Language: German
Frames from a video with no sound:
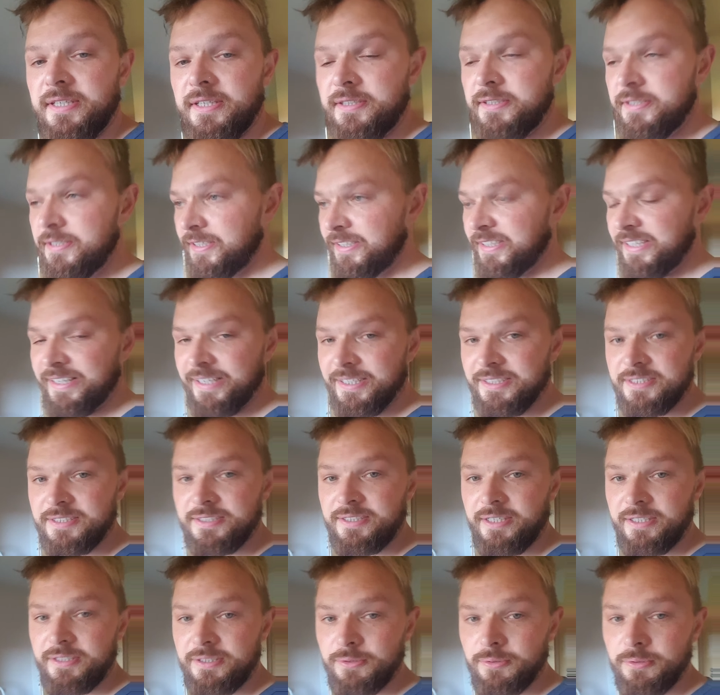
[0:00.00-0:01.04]
Kind hier gegessen
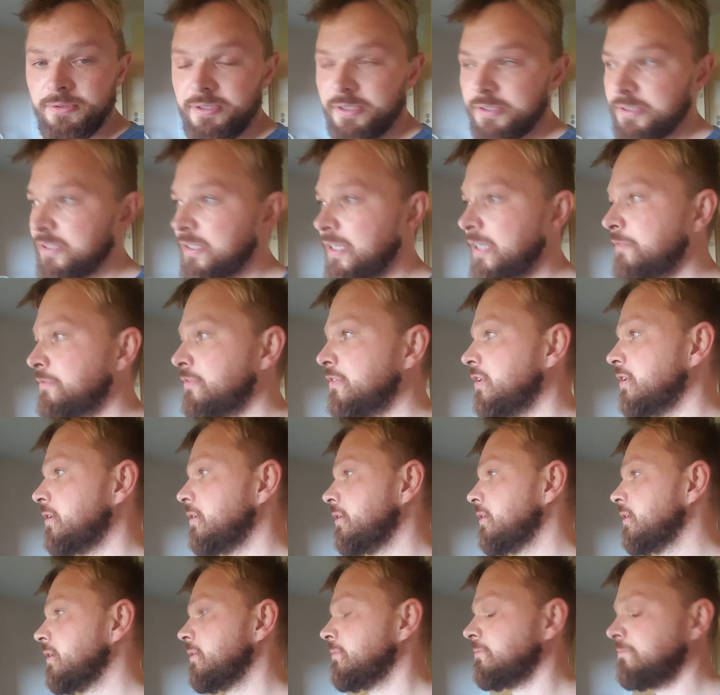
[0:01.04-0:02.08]
hätte und hätte einfach
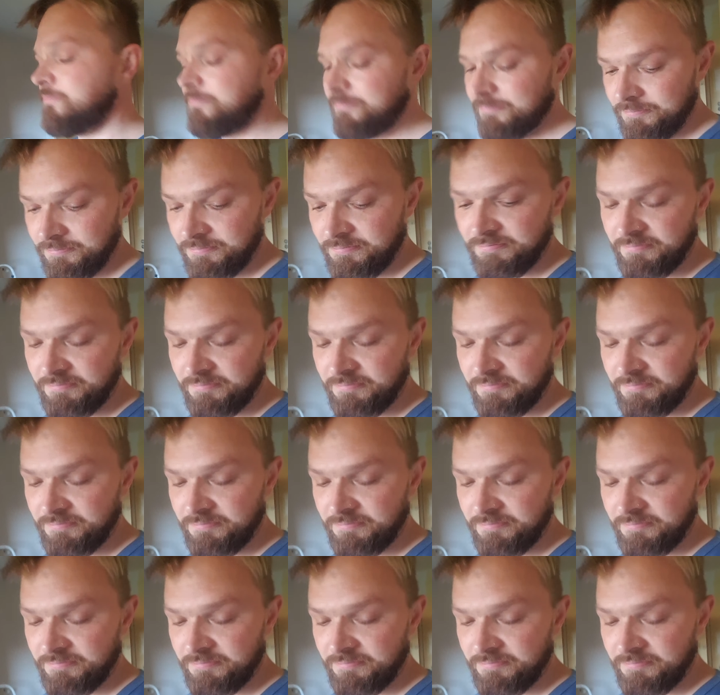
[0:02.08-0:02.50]
ähm,